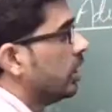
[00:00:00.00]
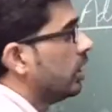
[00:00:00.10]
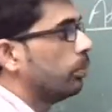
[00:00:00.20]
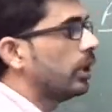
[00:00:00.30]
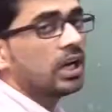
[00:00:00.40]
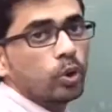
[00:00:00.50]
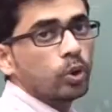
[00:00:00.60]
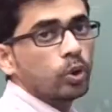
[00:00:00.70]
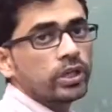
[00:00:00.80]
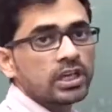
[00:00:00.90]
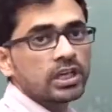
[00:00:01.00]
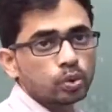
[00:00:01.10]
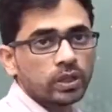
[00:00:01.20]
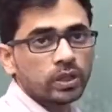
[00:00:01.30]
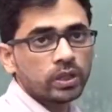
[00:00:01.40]
मेल का बॉडी कलर जो
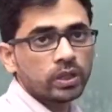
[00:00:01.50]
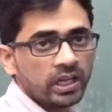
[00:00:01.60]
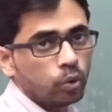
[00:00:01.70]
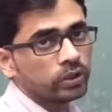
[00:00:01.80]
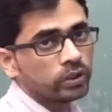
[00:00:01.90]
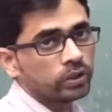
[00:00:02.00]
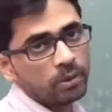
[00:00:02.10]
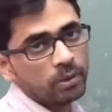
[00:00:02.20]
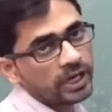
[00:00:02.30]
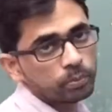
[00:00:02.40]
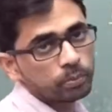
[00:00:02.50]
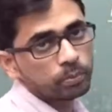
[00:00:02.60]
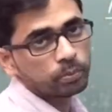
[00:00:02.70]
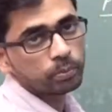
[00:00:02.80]
होता है वो होता है ब्राइट ब्लू